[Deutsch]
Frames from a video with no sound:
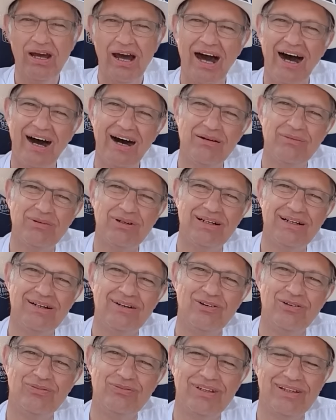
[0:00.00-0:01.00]

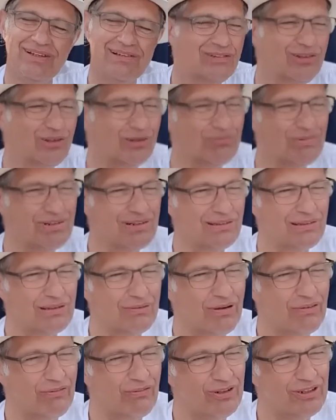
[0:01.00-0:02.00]
Aber um das noch ein bisschen zu
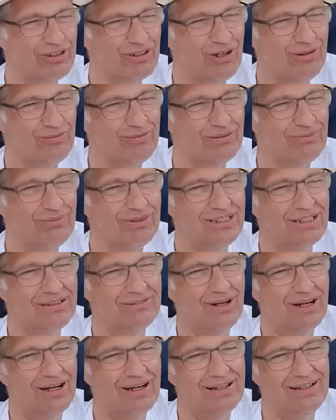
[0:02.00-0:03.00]
vervollkommnen mit der
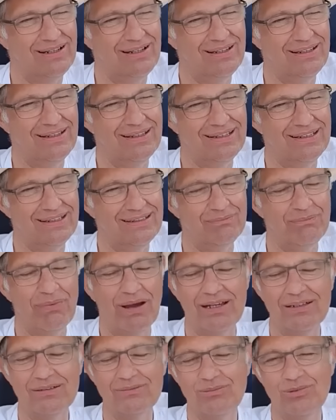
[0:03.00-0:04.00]
Wahl äh, in
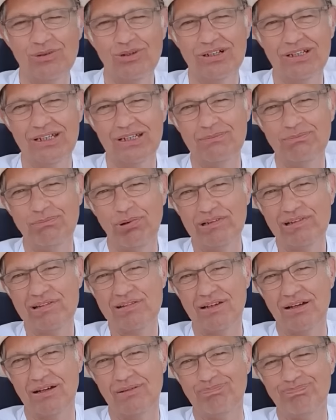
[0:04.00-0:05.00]
Brandenburg, in
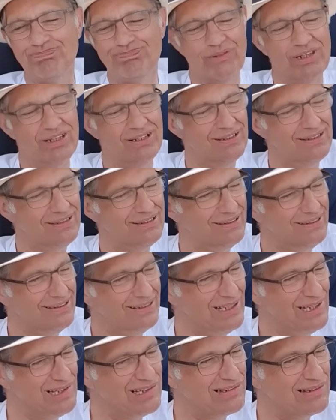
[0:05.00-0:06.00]
Potsdam, äh,
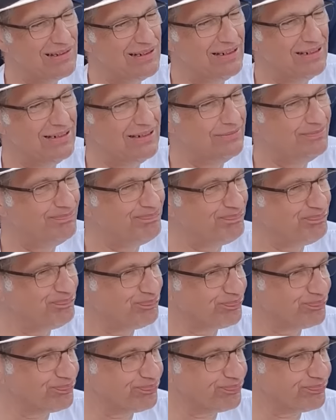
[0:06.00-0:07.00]
ist ja
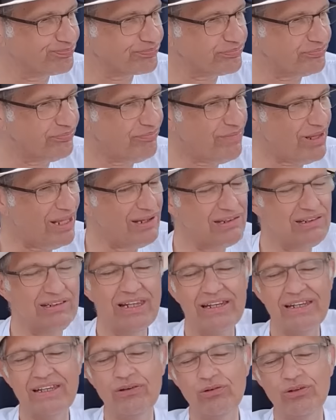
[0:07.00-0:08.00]
sind
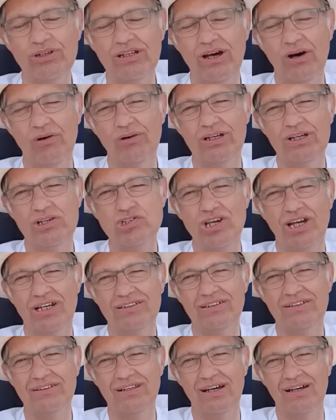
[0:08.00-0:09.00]
ja die Grünen auch
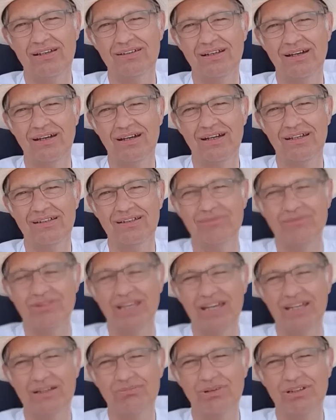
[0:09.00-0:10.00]
gescheitert an einem
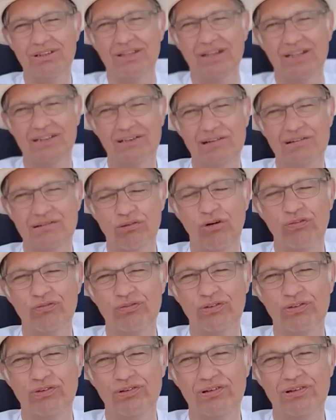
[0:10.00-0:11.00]
Direktmandat. Das
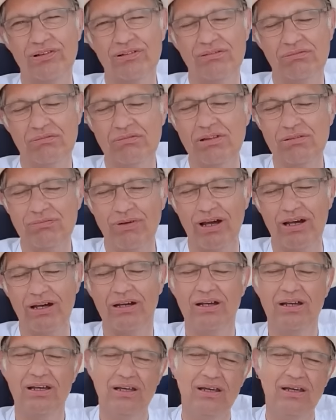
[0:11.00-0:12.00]
Hoffnung, es
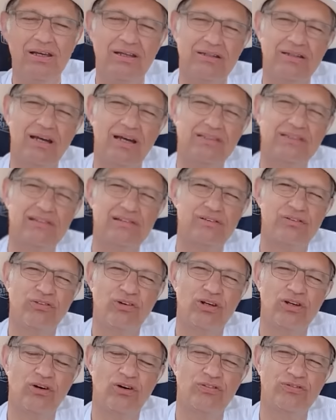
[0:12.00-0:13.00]
war, da hatten sie
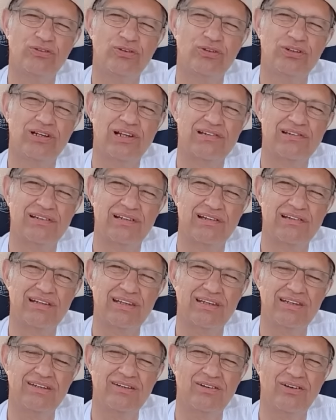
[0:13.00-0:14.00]
volle Hoffnung, dass sie das
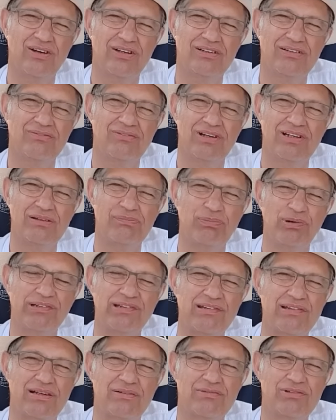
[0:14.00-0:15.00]
kriegen können, weil
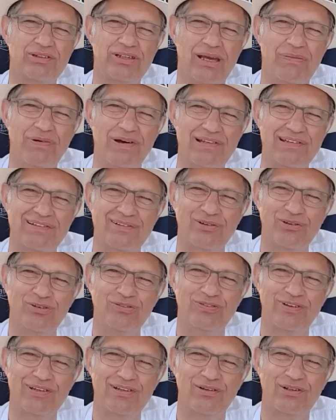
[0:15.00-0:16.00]
Potsdam so dermaßen grün
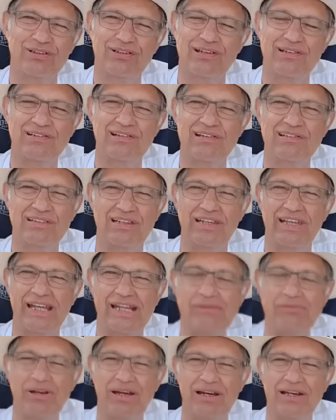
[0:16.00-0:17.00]
verseucht ist, dass der
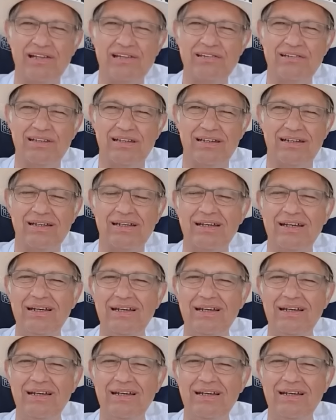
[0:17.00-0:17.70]
Helm kreist. Ja.